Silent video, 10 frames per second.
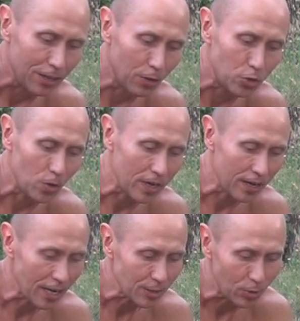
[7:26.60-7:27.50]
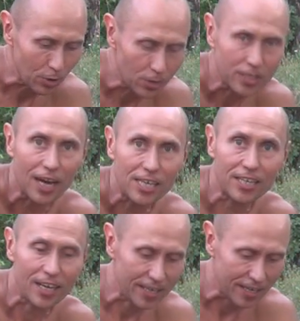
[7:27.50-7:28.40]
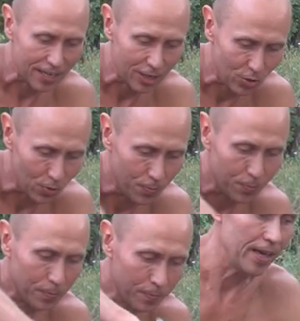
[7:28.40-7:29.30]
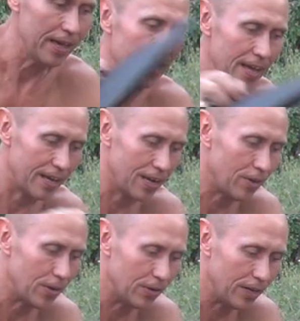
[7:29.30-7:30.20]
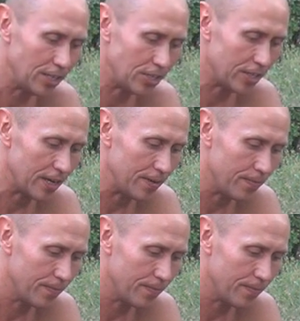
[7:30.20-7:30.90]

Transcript: Лучок как раз будет хрустящий, как я и хочу я накрываю крышечкой.